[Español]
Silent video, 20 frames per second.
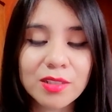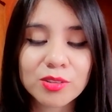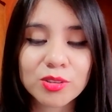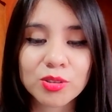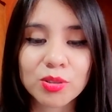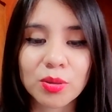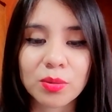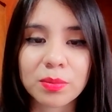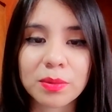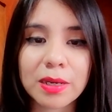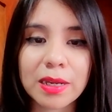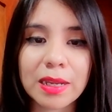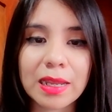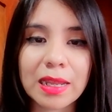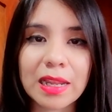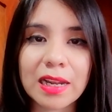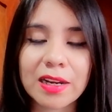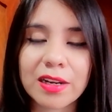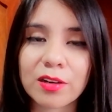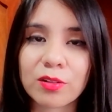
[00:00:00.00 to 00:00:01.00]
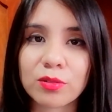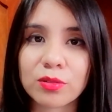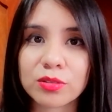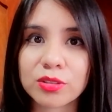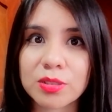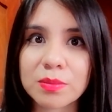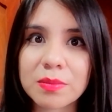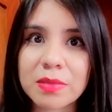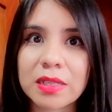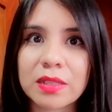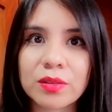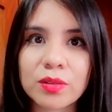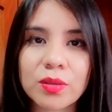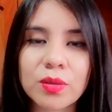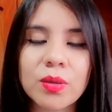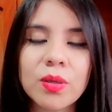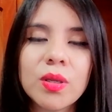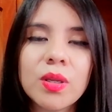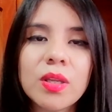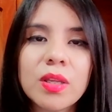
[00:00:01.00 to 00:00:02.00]
sobre el
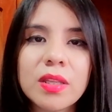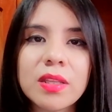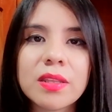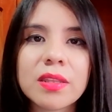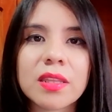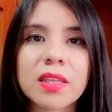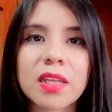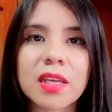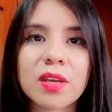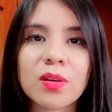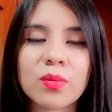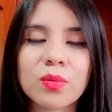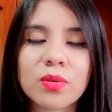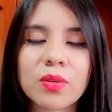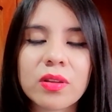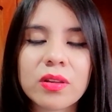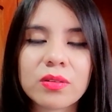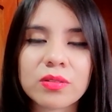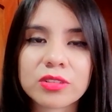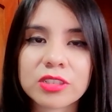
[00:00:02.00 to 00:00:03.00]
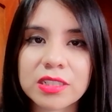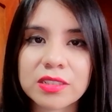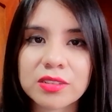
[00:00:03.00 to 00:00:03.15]
reconocimiento de uno de los